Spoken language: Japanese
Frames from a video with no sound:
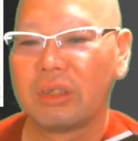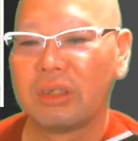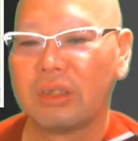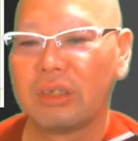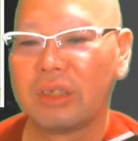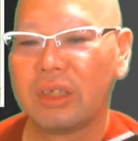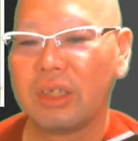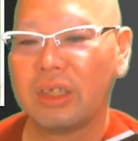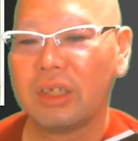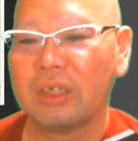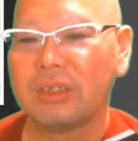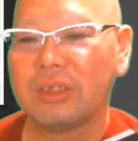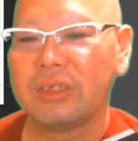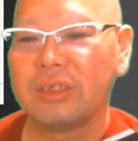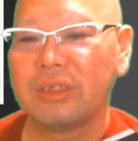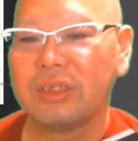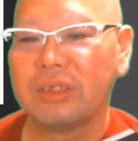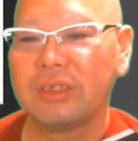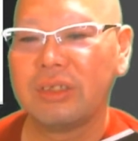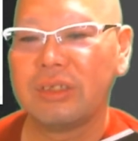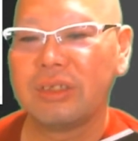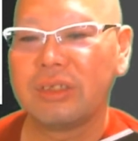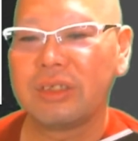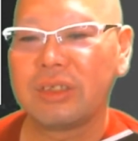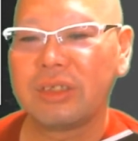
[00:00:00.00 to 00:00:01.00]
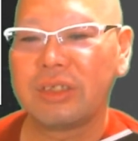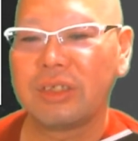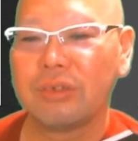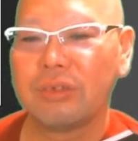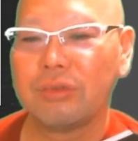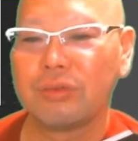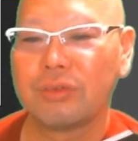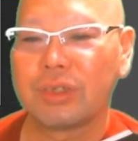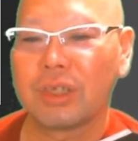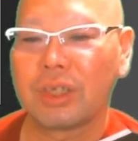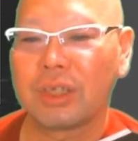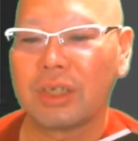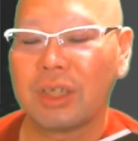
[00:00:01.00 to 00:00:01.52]
現金支
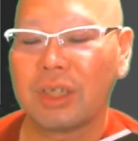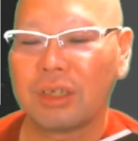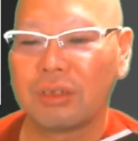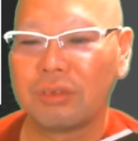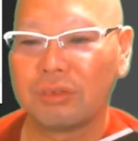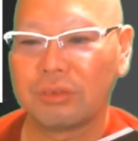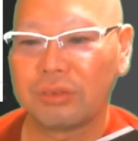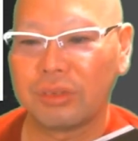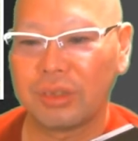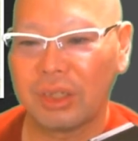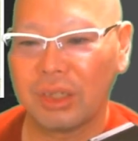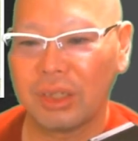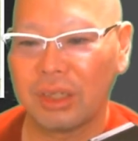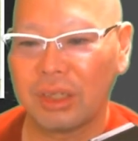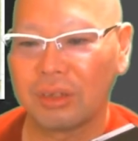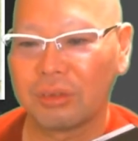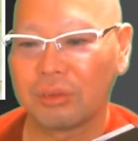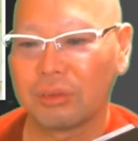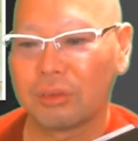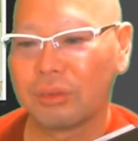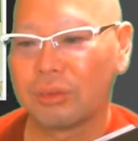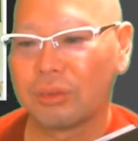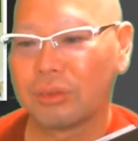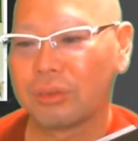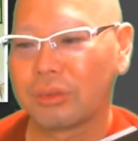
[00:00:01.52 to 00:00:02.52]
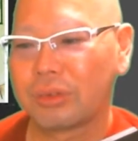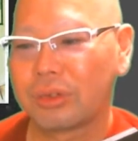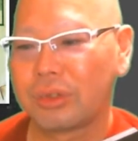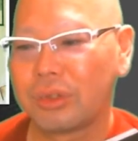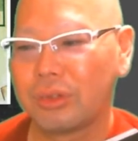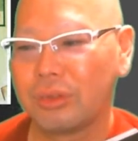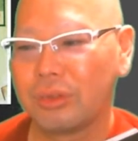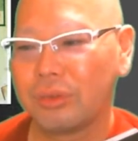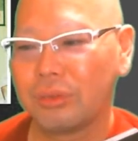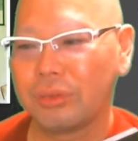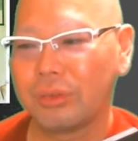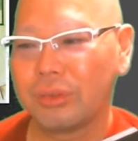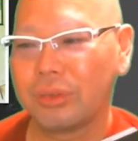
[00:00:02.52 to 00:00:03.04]
給じゃなくてあの
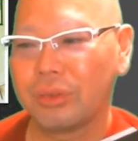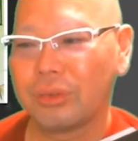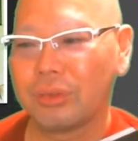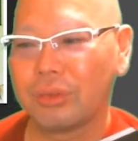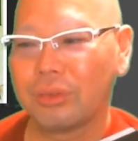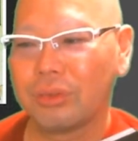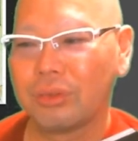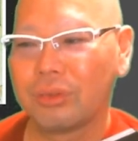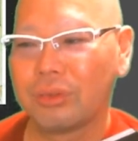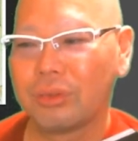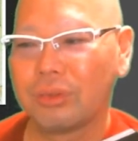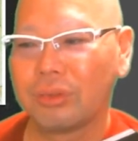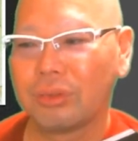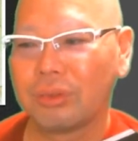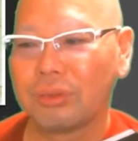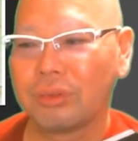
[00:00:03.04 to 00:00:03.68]
給料